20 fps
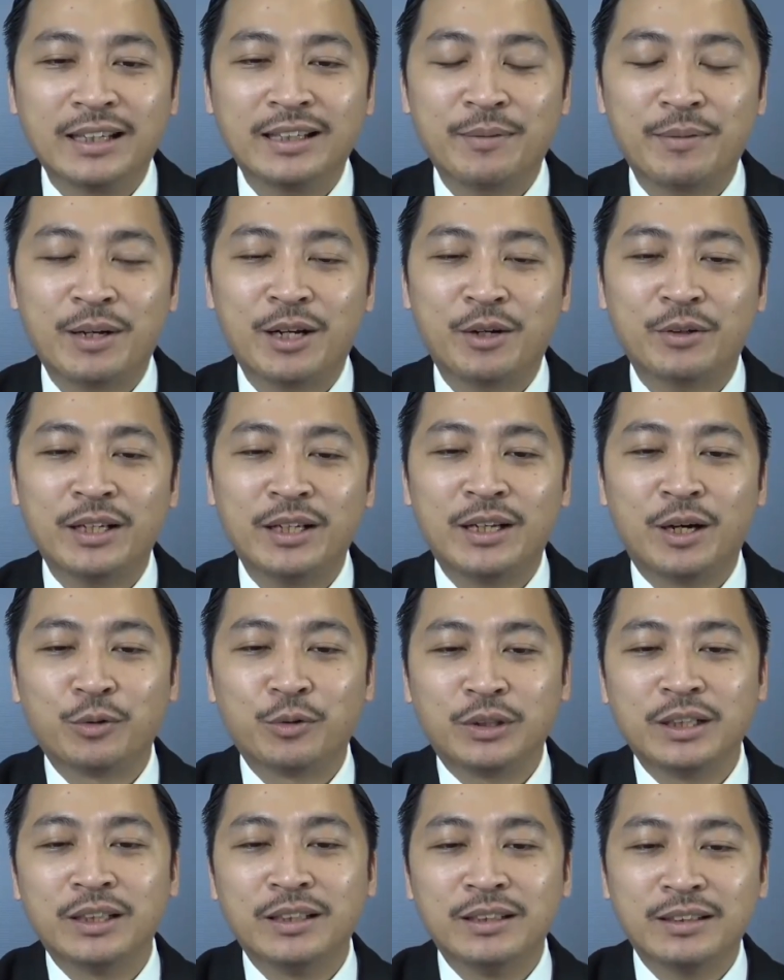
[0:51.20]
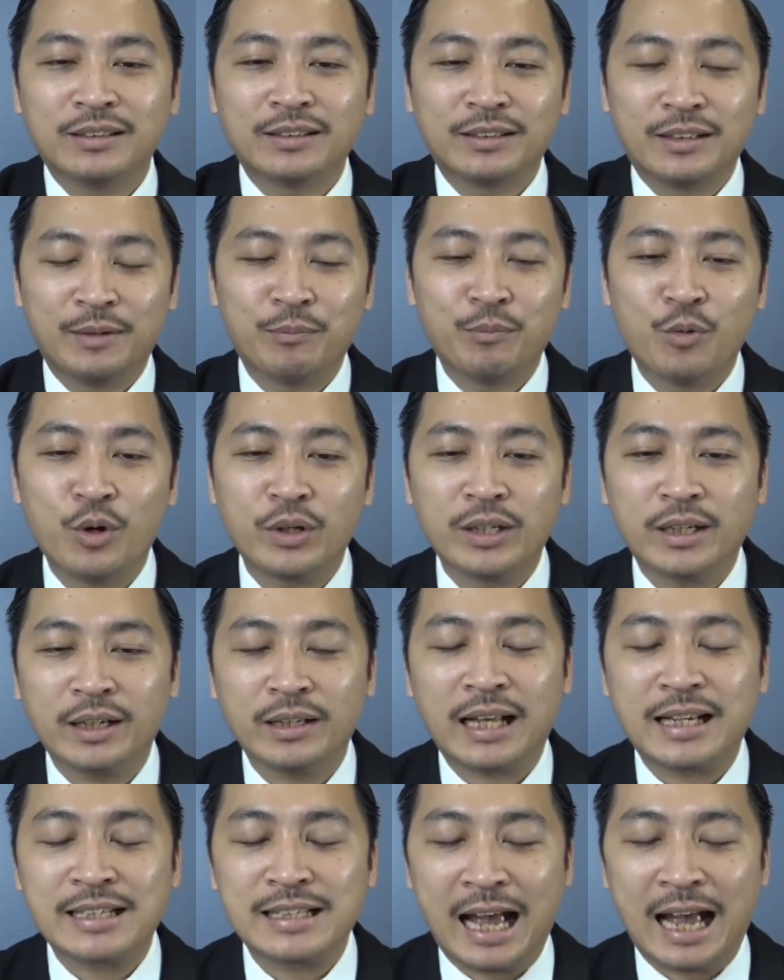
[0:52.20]
thì bắt đầu đi đầu tư Đấy, mua những cái
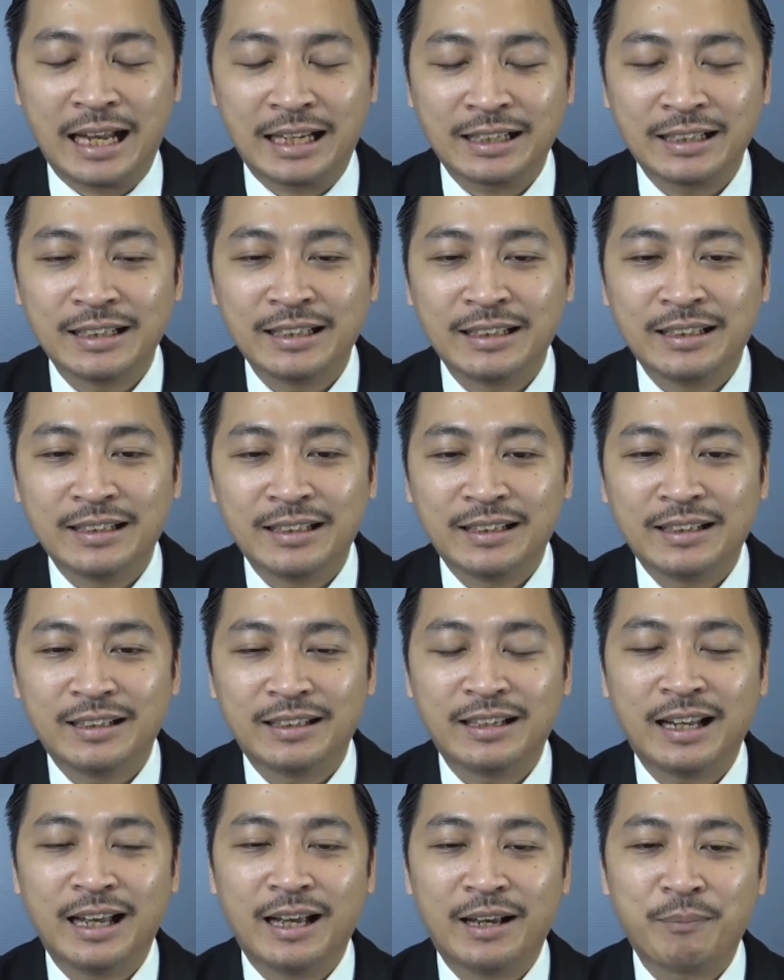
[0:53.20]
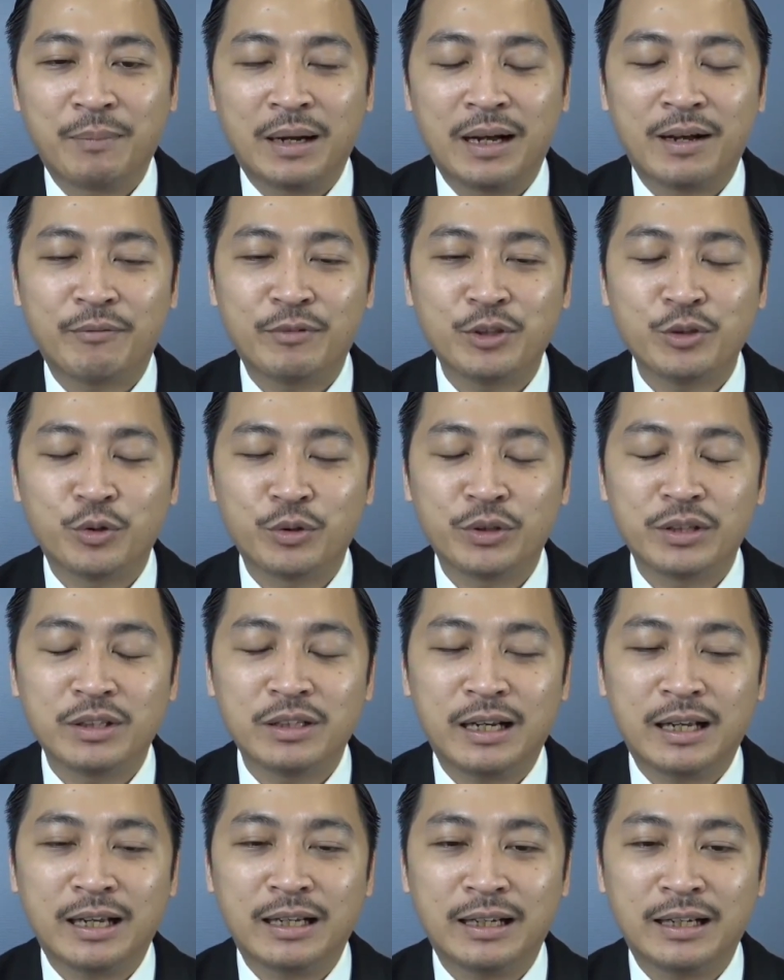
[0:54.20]
tài sản để mà ví dụ như
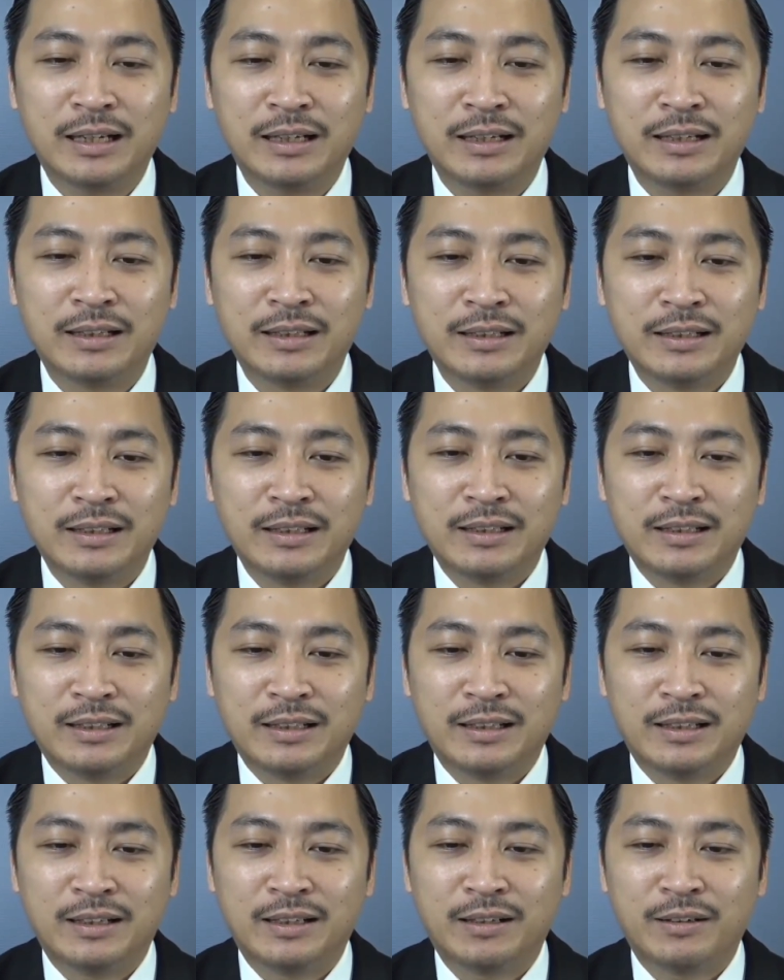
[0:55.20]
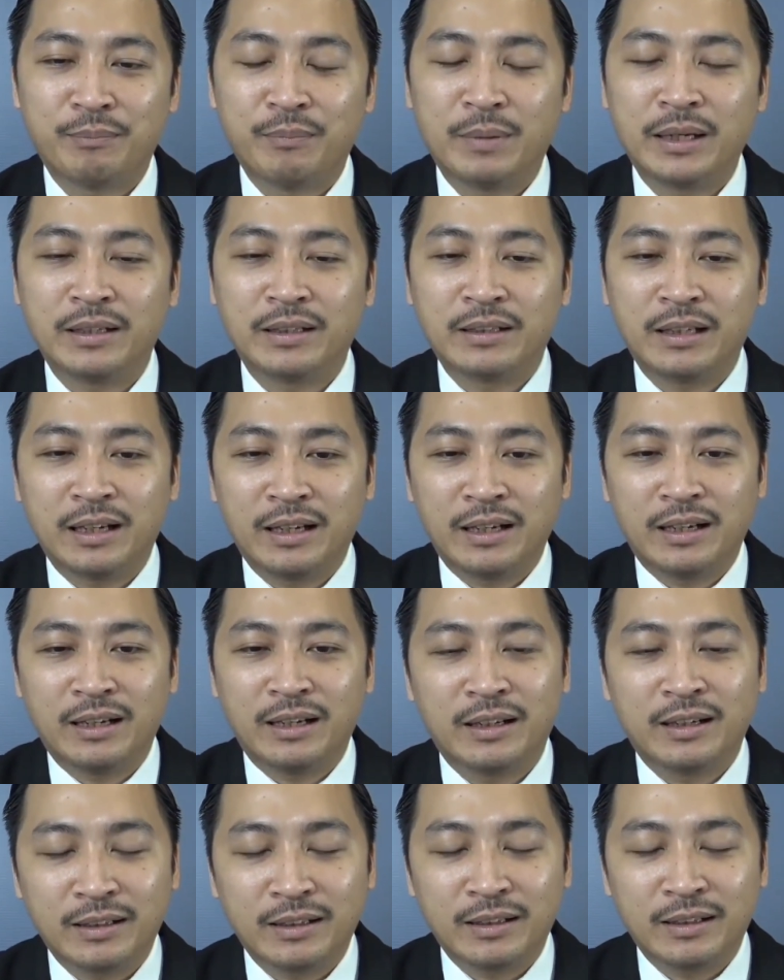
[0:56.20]
là là à, mình à,
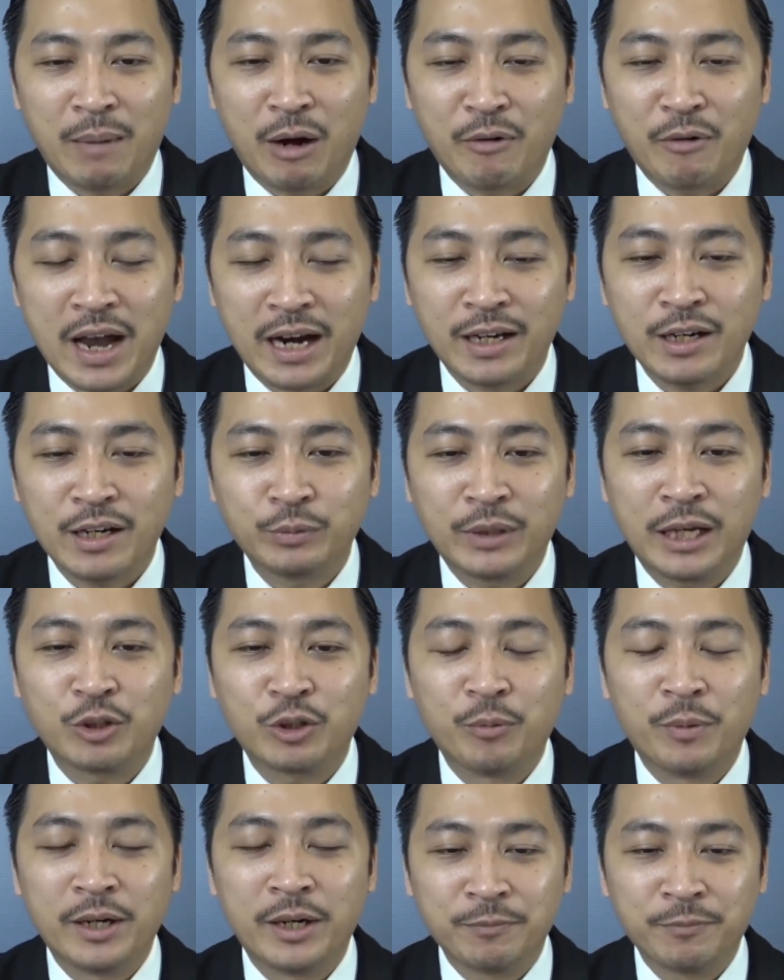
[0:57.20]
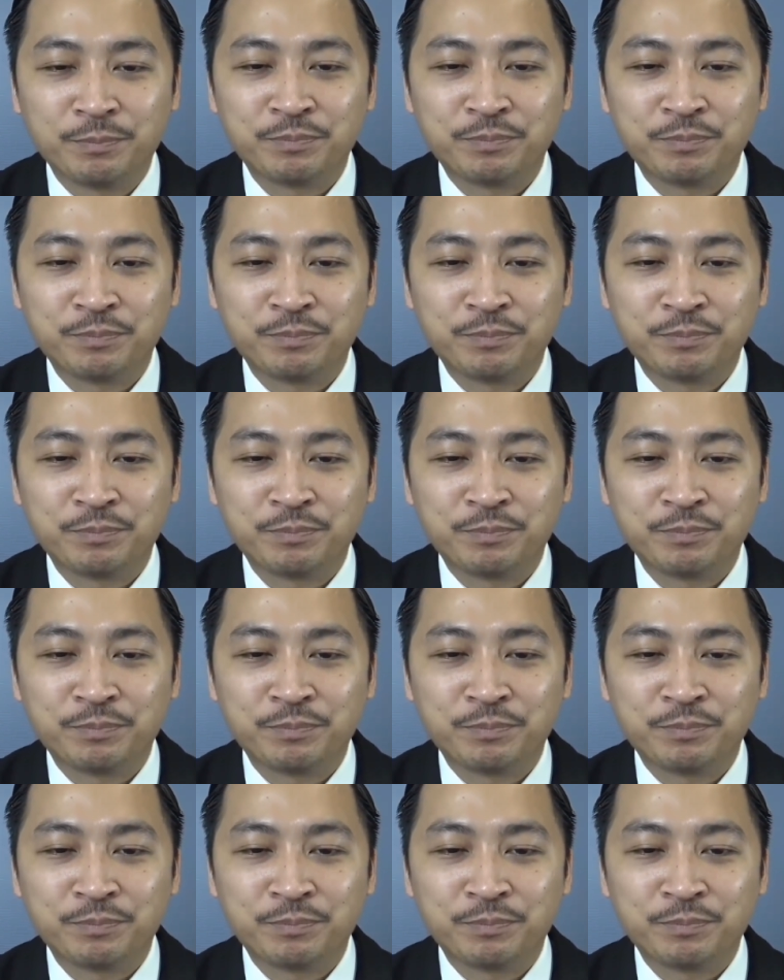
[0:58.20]
bảo vệ cái đồng tiền của mình